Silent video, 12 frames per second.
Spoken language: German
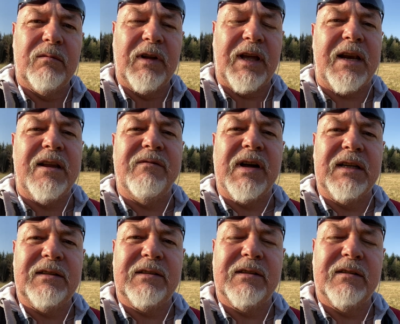
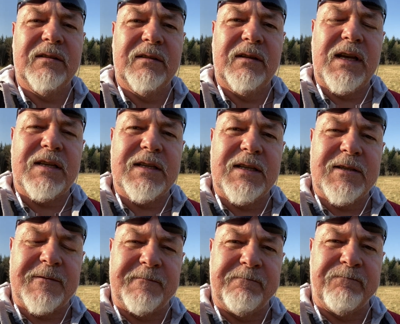relevant
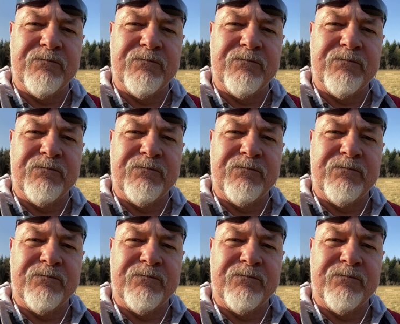ersetzen.